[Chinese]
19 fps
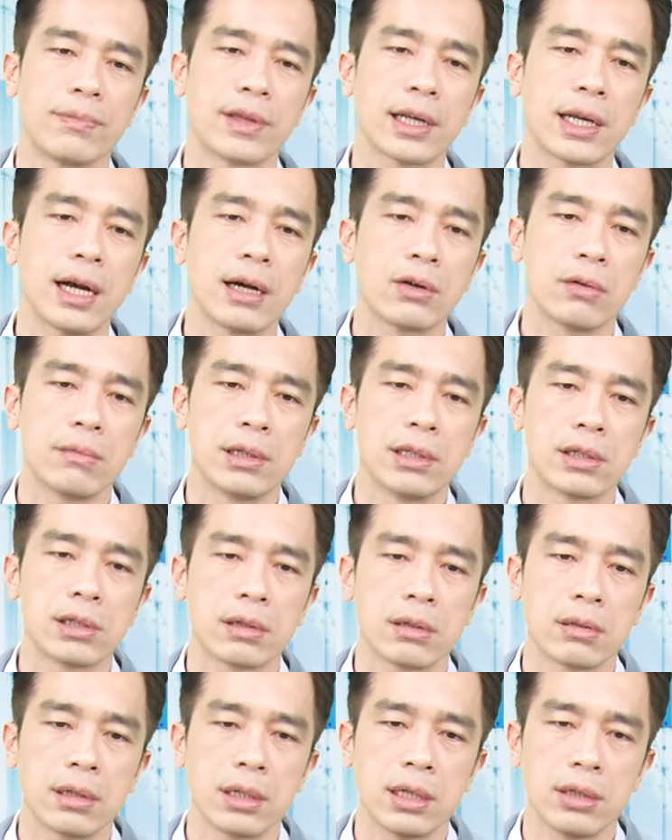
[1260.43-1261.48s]
你看我们
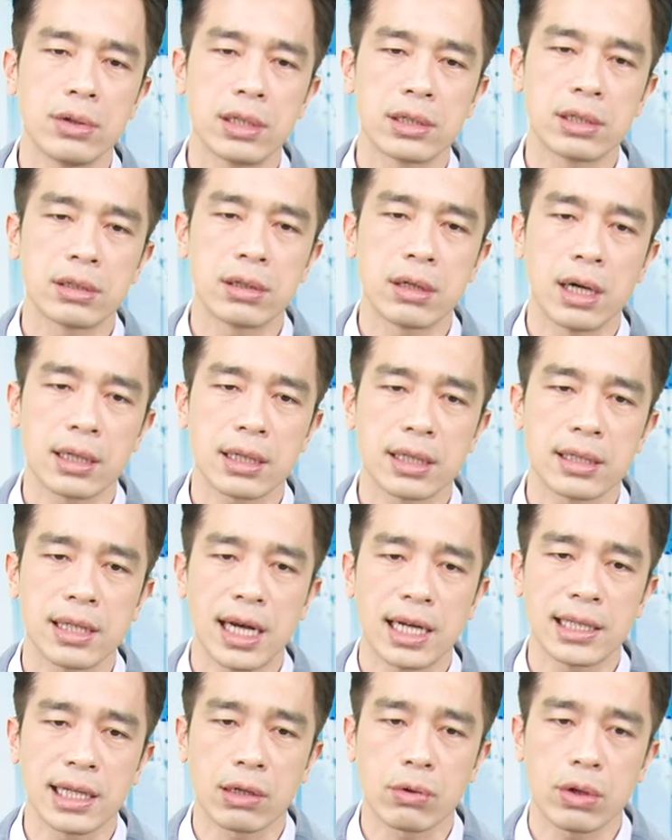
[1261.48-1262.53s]
从二月十六号跟大
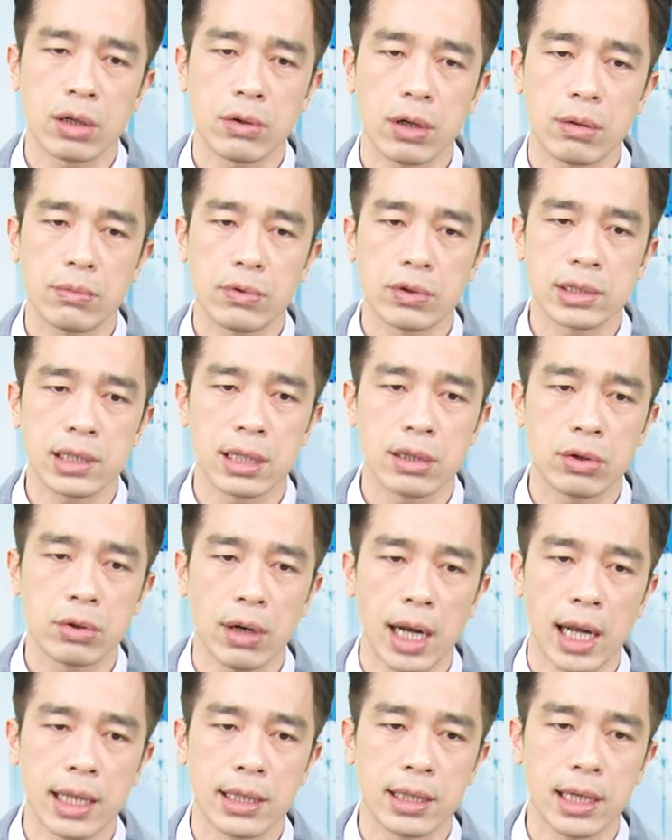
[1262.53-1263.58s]
家讲观光陌生
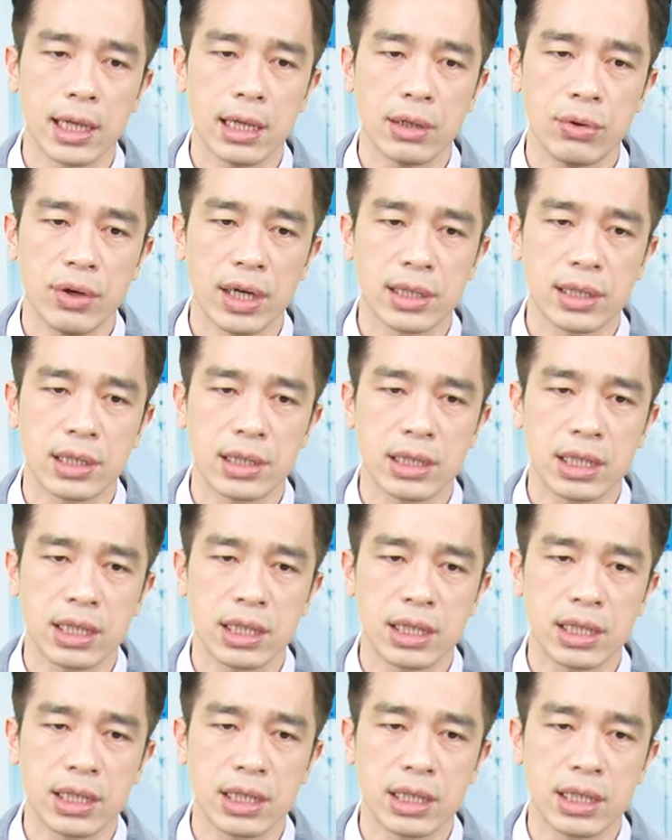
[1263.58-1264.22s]
端，二月十